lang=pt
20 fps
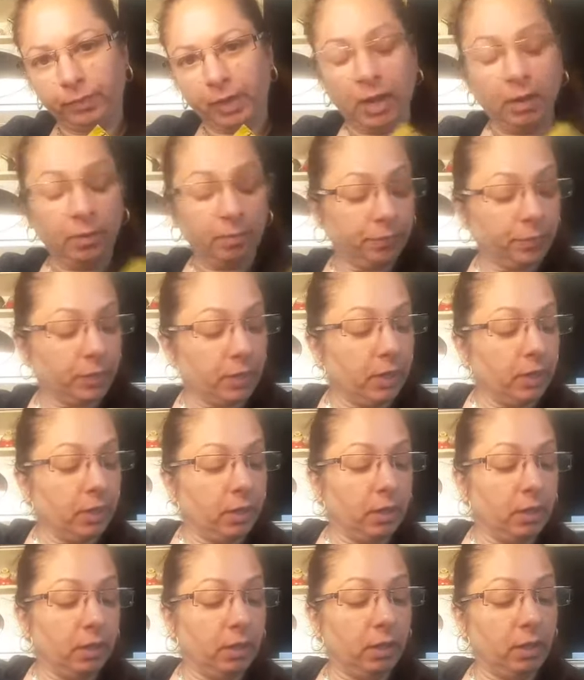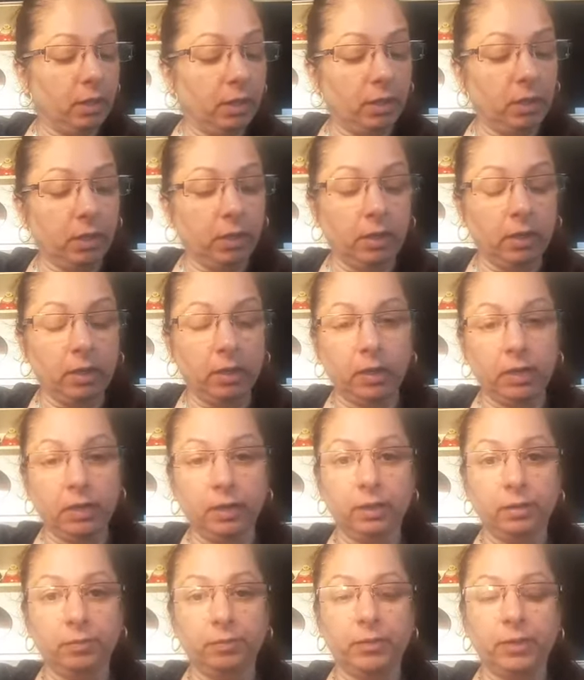tá?
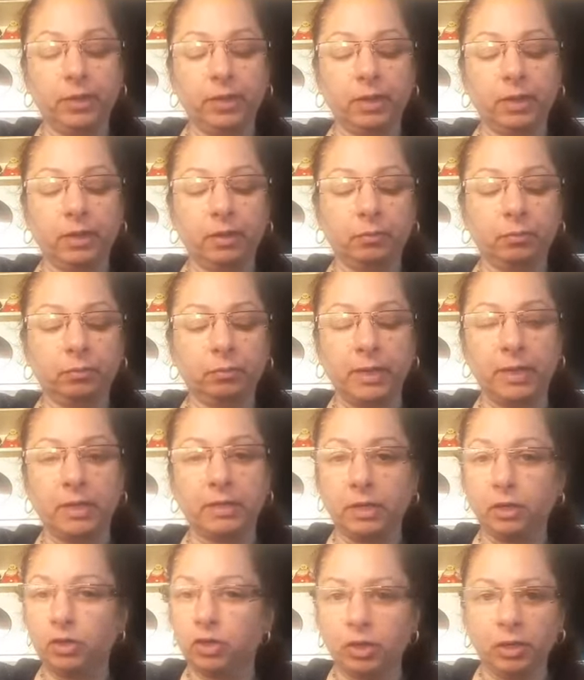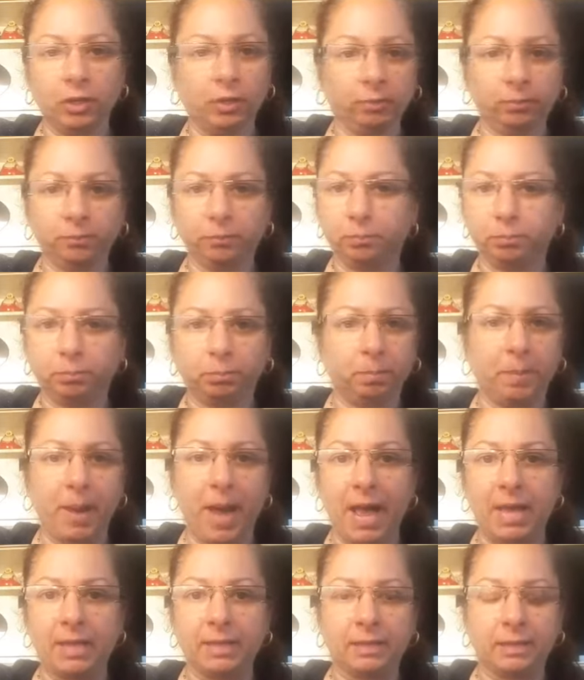E uma receitinha
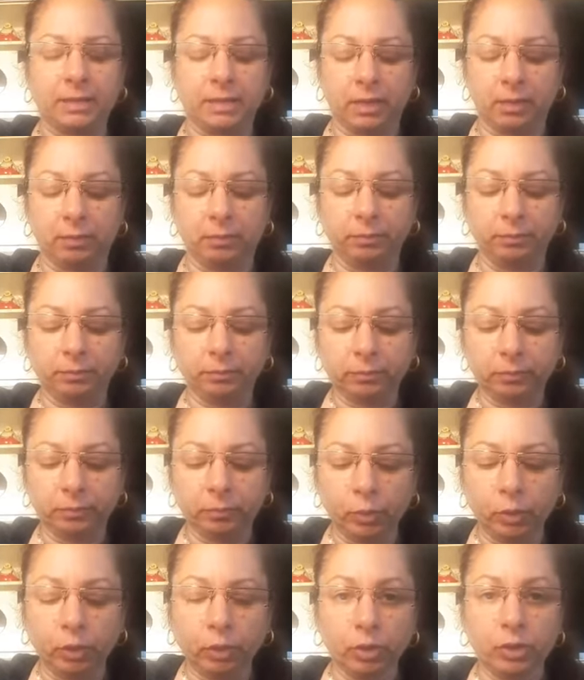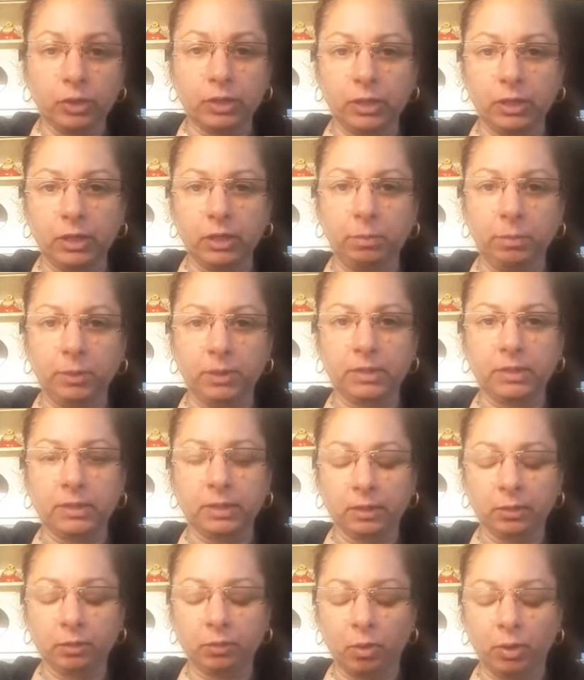básica, muito
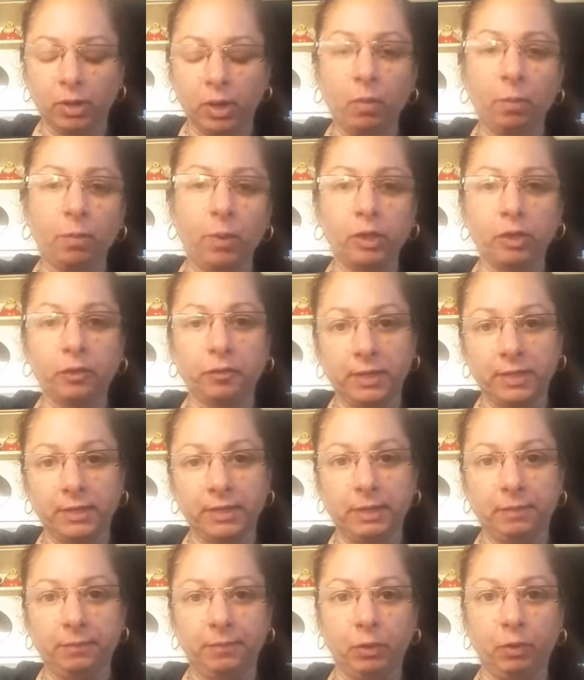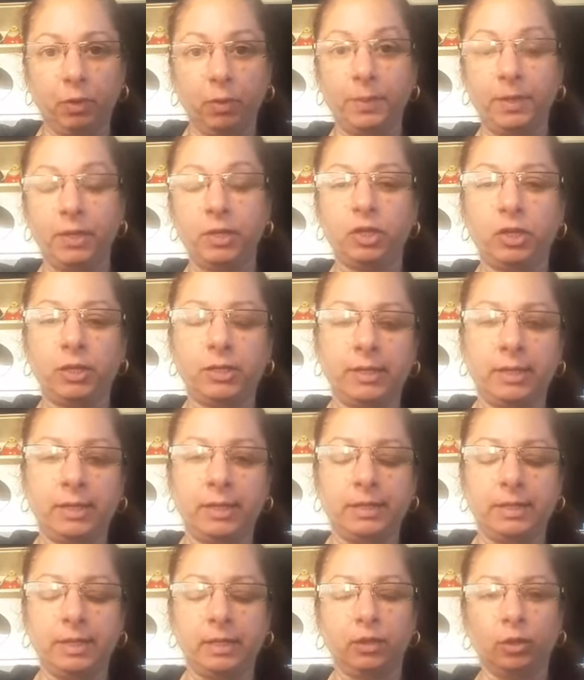simples, qualquer um pode fazer. Eu aprendi essa
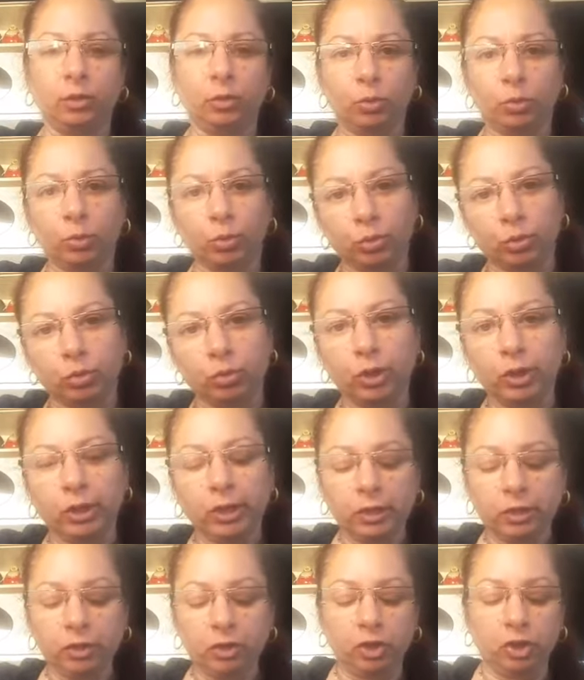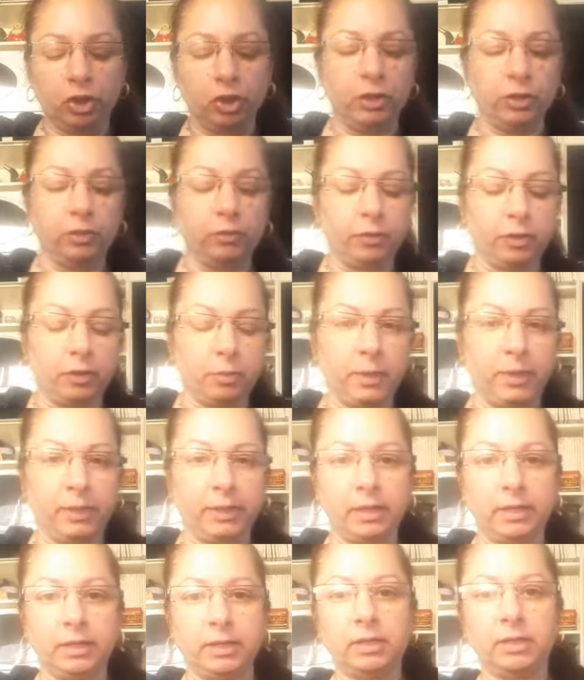receita no curso de
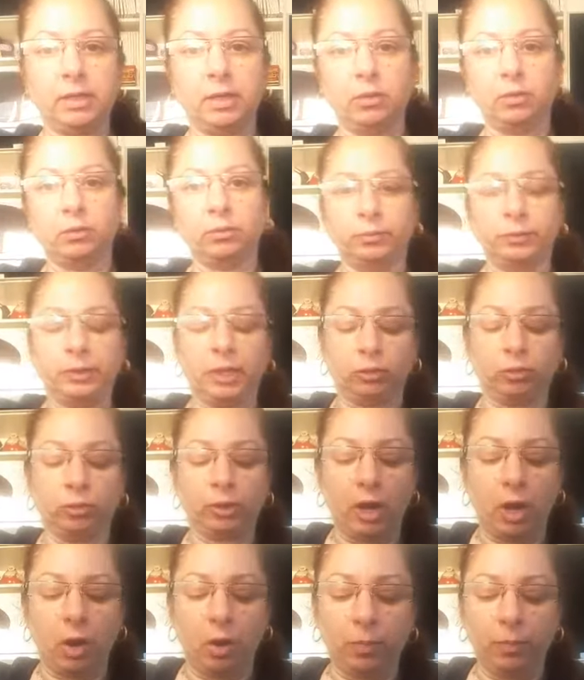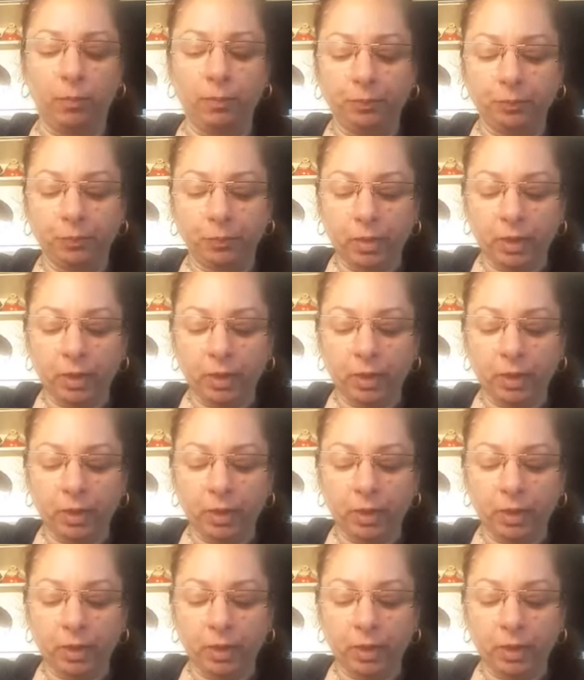fermentação natural